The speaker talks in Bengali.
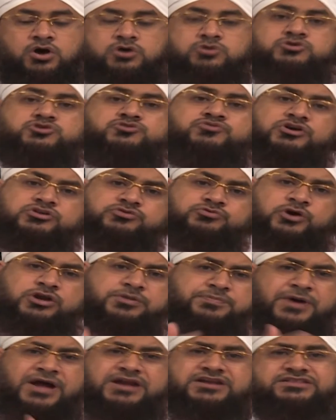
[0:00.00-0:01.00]
আর সে সময়
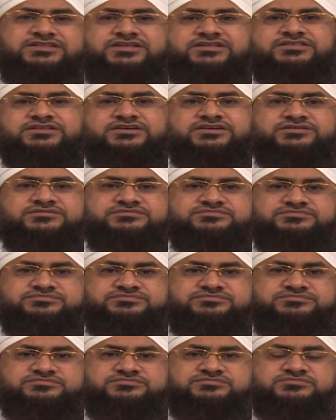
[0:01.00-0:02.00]
তারাই পানি দিতেন
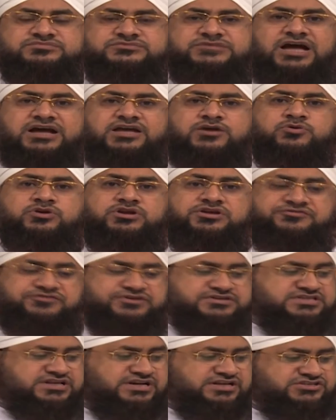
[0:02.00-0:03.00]
যাতে
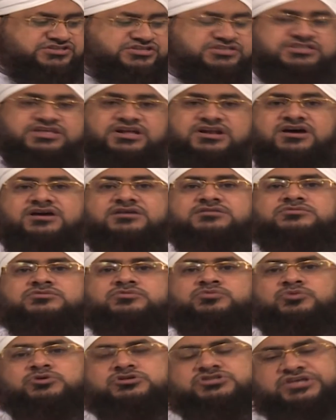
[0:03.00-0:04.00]
তাদের ফসল
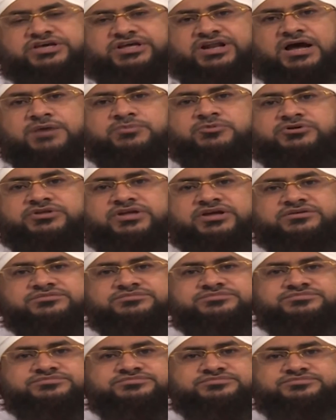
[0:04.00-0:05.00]
ভালোভাবে ফলিত হয়
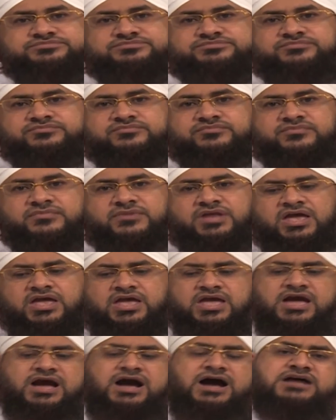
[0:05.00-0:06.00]

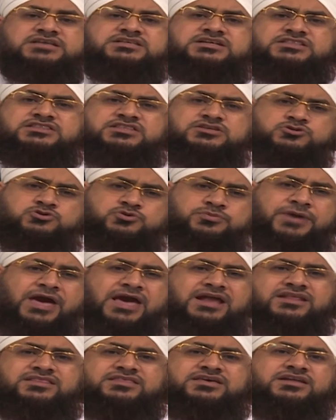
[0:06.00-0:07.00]
হজরত
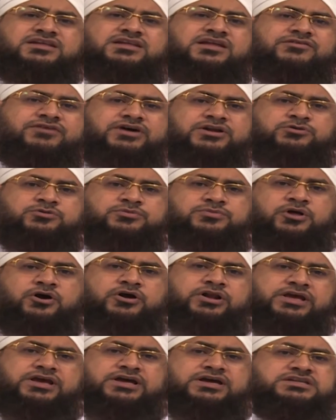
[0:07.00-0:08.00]
জুবাইর দিয়াল্লাহানহু আর
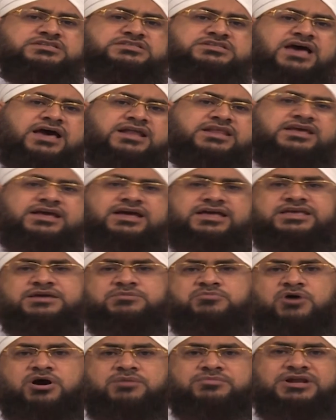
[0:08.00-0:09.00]
একজন আনসারির এই
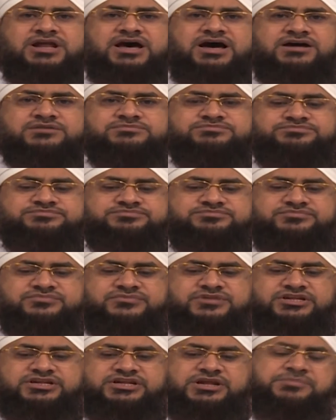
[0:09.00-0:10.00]
ঘটনা
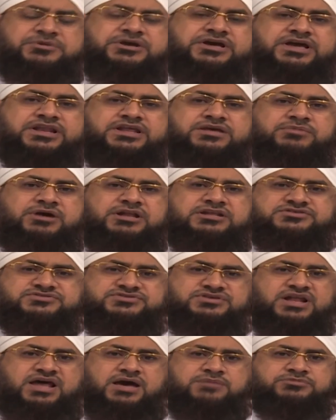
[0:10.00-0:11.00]
নবী করিম
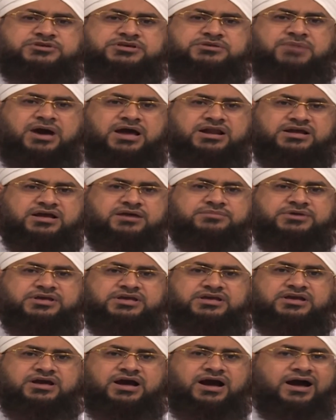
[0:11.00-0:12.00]
ইসলামের বারে
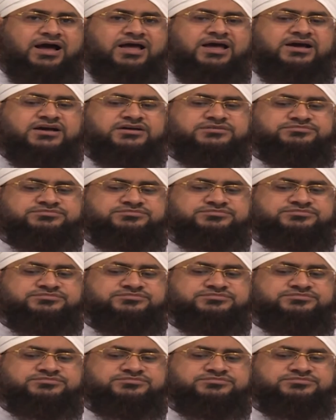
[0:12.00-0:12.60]
গাহে আসল